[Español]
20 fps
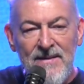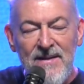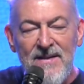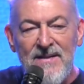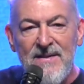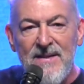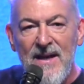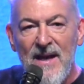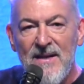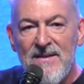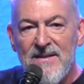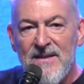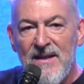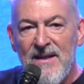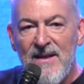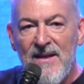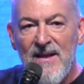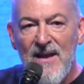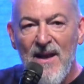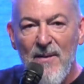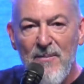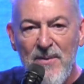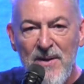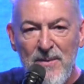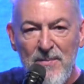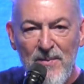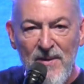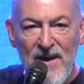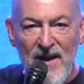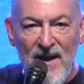Dice allí la
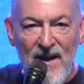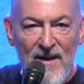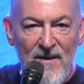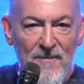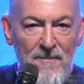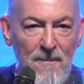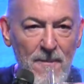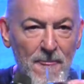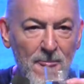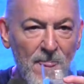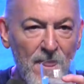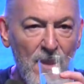Biblia.